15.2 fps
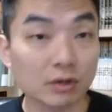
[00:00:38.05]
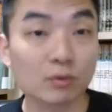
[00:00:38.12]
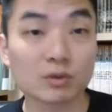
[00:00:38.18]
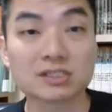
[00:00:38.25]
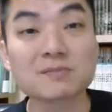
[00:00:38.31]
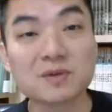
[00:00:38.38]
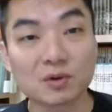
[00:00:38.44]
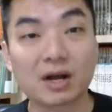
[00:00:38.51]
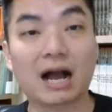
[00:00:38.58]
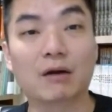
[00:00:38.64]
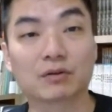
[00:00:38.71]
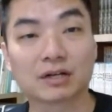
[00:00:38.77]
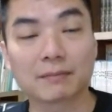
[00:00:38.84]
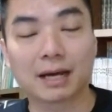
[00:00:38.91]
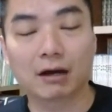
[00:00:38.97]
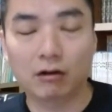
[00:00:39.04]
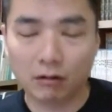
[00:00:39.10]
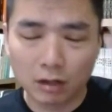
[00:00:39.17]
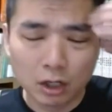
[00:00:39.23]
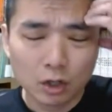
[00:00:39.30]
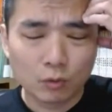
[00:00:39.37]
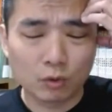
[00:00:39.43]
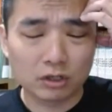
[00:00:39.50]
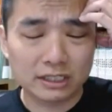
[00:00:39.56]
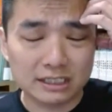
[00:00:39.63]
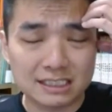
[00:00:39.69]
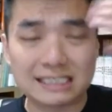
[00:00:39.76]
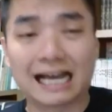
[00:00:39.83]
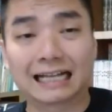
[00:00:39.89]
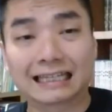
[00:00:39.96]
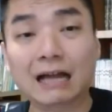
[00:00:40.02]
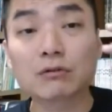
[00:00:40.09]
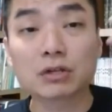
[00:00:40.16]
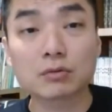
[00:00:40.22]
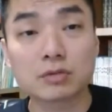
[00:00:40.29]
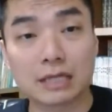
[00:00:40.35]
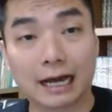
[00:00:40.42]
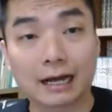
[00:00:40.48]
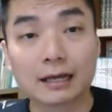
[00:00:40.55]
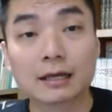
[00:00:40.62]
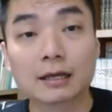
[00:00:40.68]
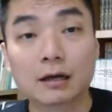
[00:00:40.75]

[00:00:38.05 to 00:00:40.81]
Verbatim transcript: 因为我是没有搞的嘛，哦，我想到就讲，